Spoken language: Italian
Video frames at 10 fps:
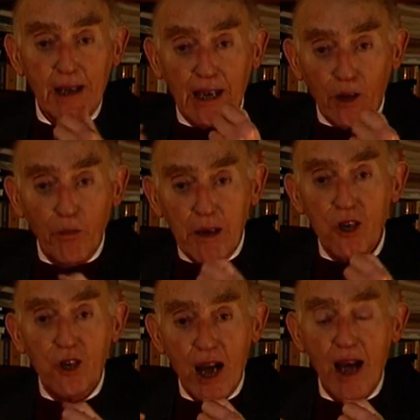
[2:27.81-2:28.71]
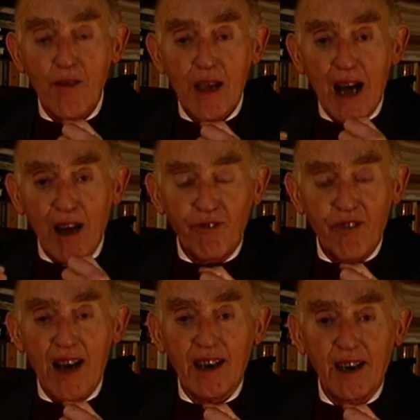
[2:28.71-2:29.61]
che comincia a
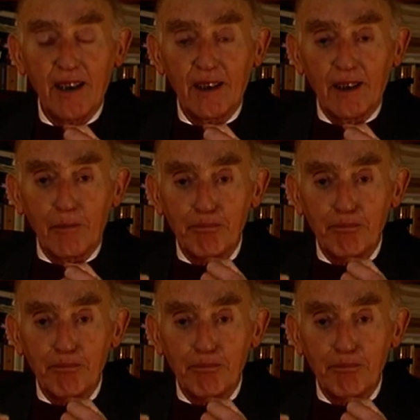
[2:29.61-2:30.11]
far